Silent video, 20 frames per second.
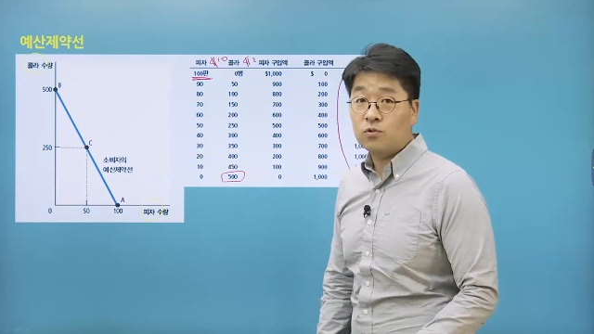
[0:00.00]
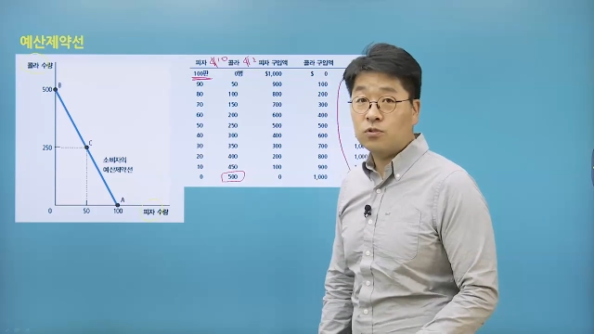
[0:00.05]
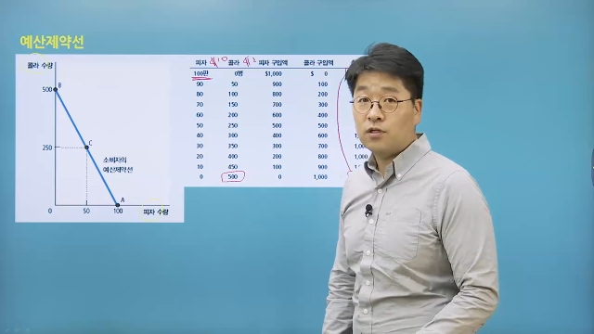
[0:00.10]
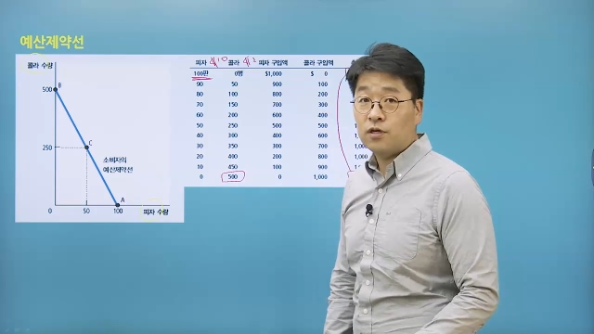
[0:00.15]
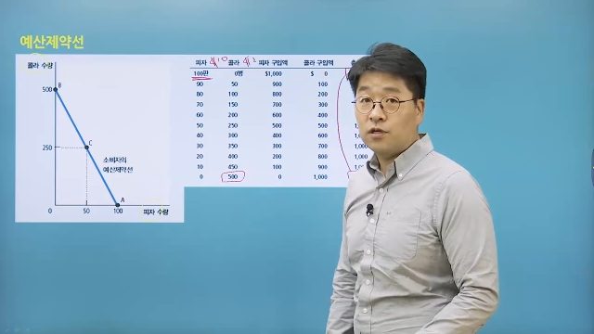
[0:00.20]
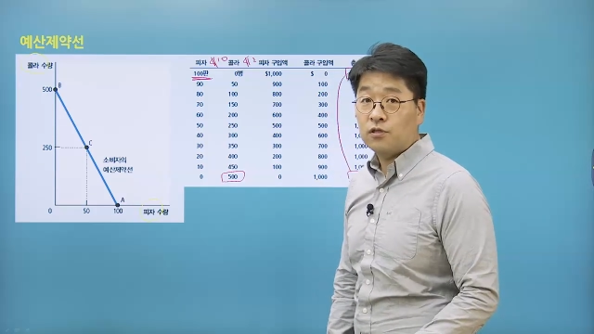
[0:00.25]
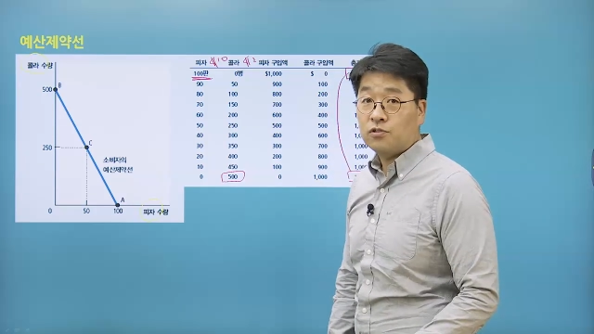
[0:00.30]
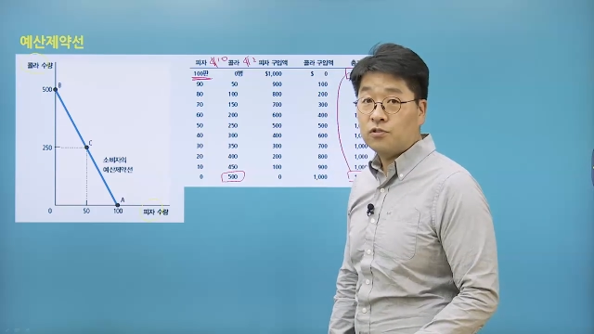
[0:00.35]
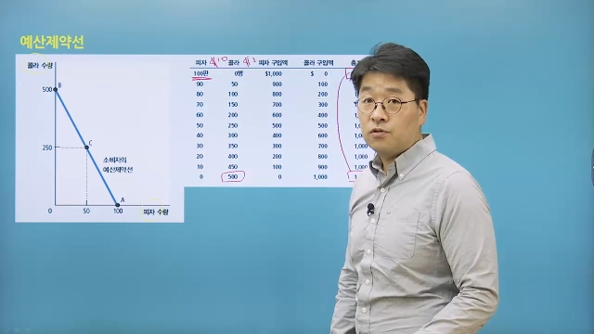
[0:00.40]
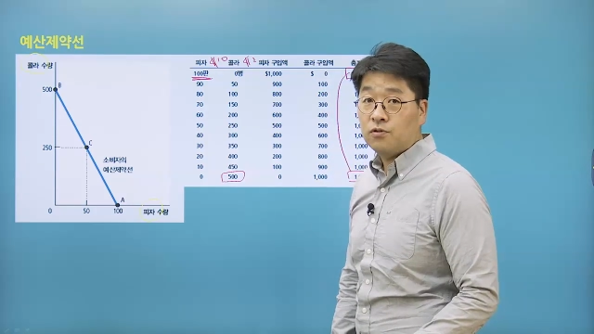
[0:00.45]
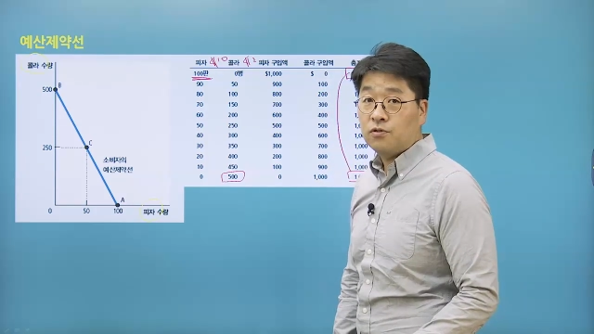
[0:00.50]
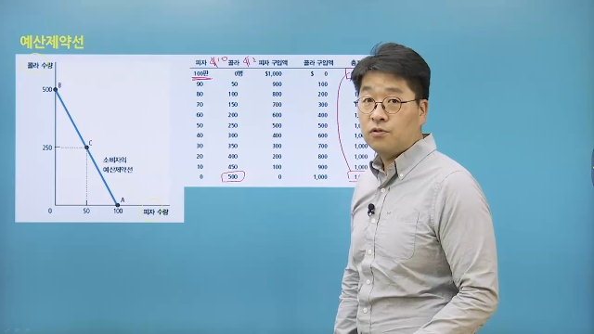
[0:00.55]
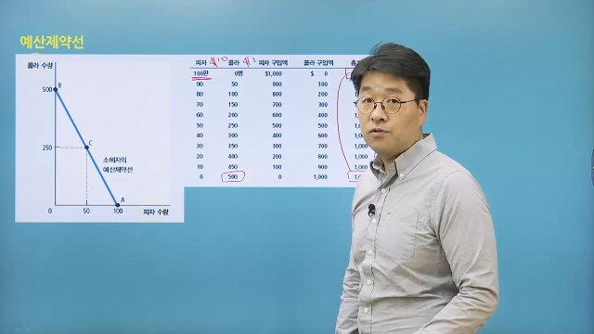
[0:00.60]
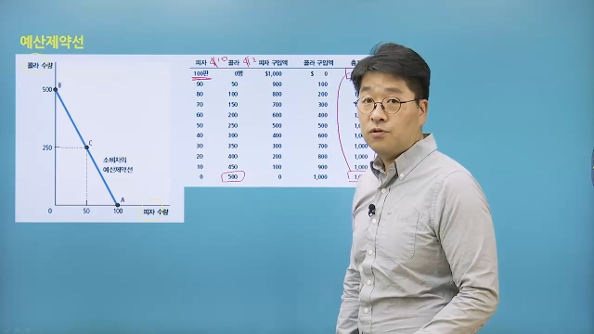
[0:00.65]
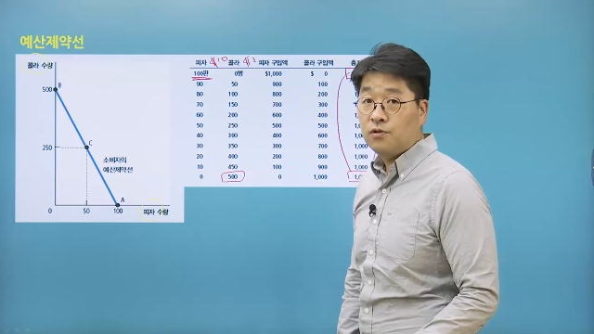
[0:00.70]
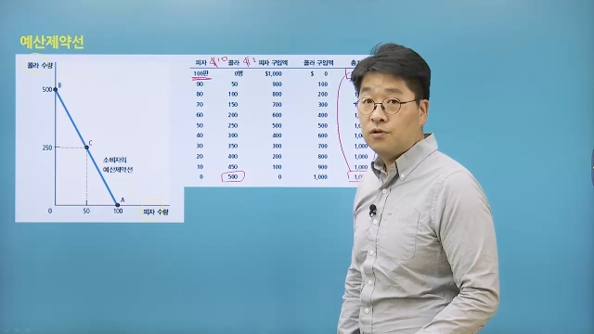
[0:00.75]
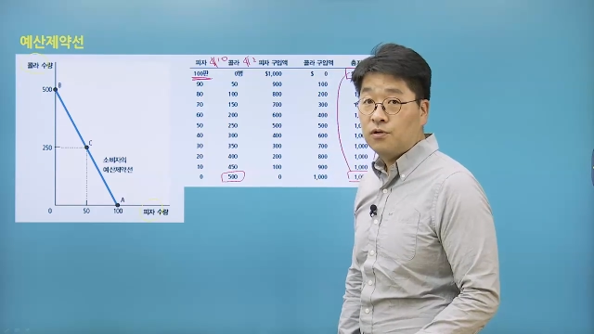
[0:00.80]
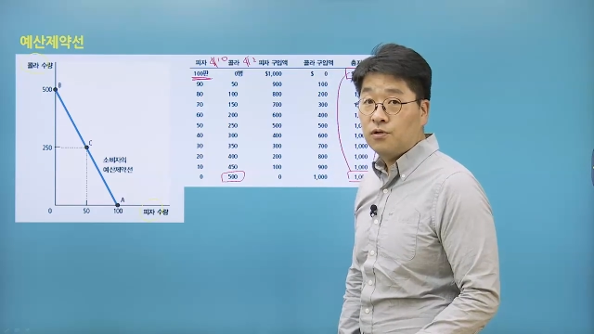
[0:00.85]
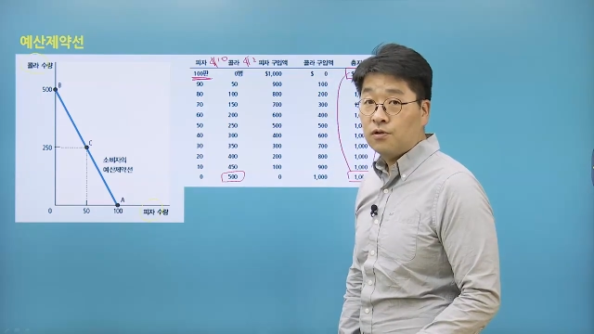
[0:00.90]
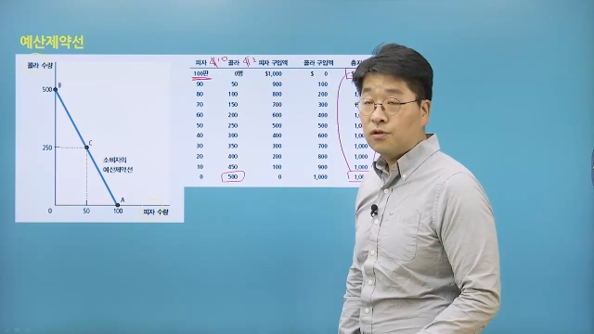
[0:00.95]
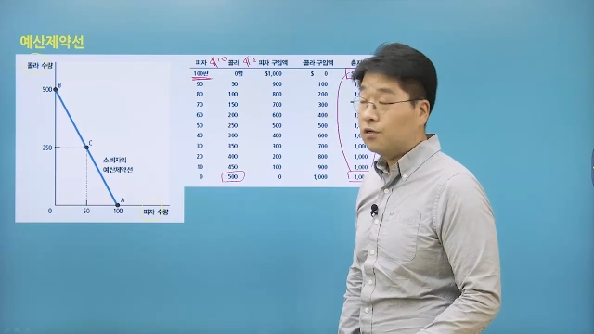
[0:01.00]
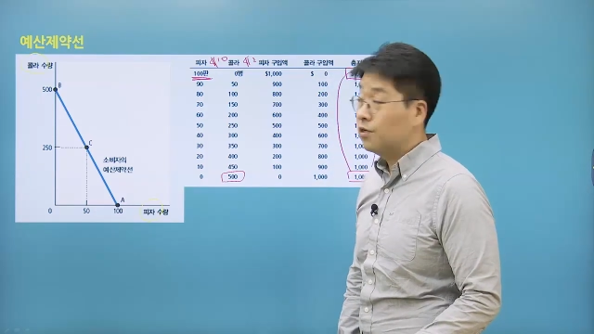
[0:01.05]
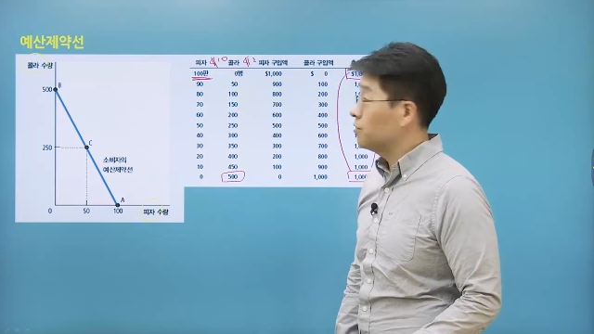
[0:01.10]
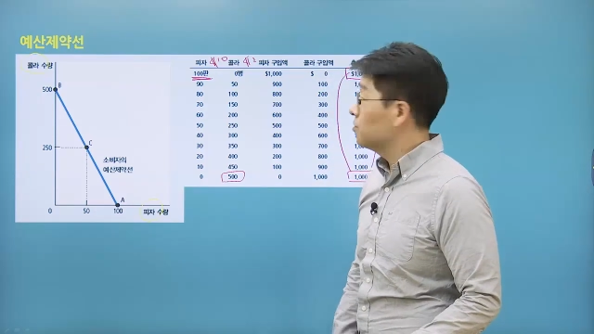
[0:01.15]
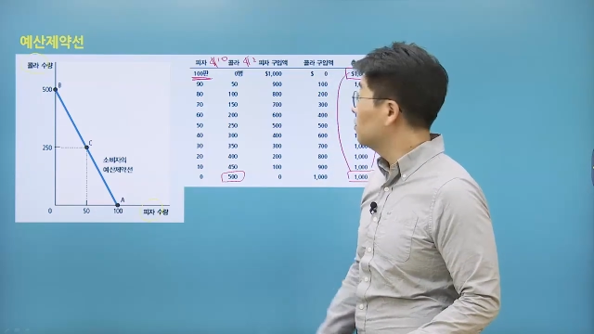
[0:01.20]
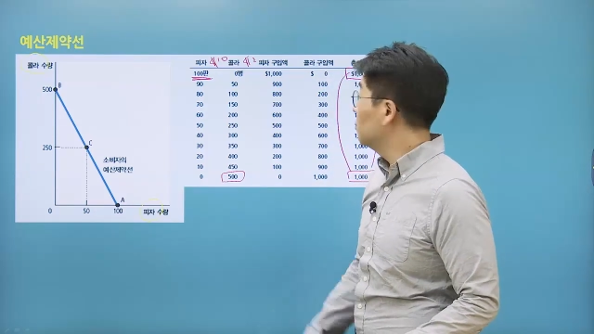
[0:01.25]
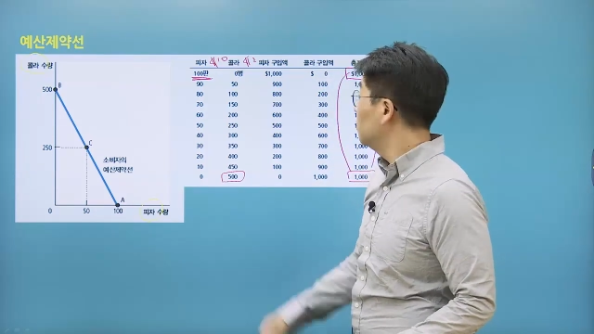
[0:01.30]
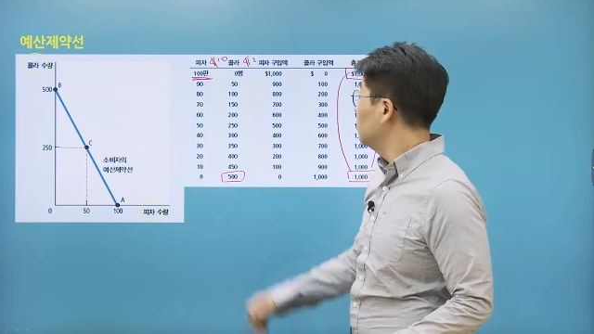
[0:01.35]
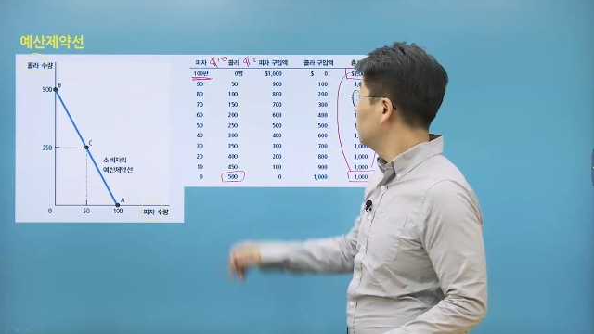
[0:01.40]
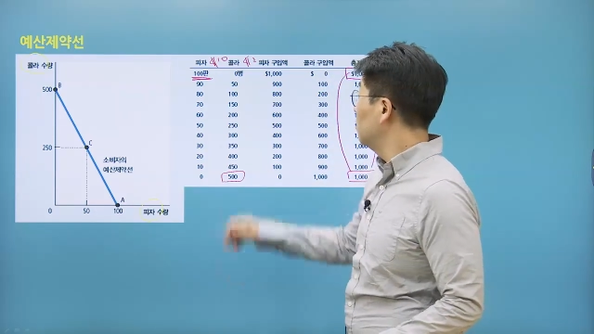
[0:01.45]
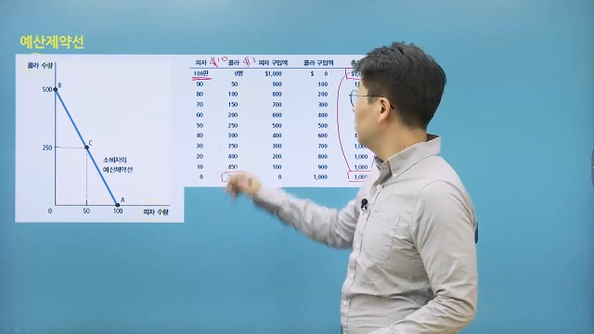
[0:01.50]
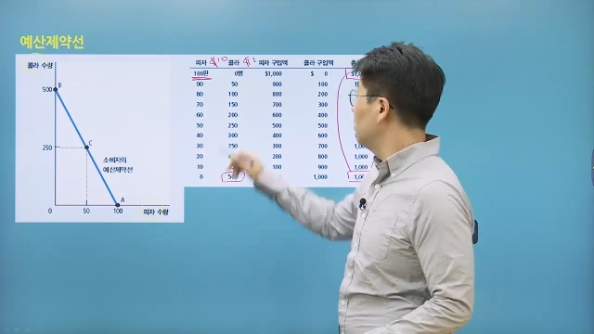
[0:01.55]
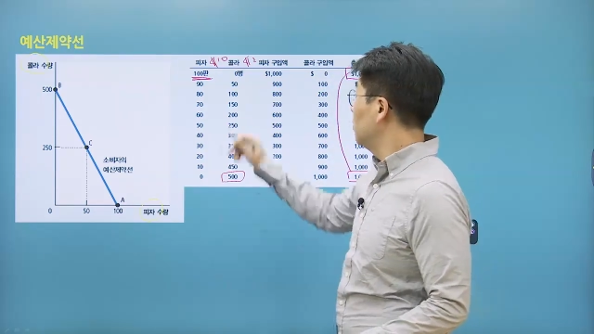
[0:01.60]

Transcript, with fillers: 사겠죠. 그래서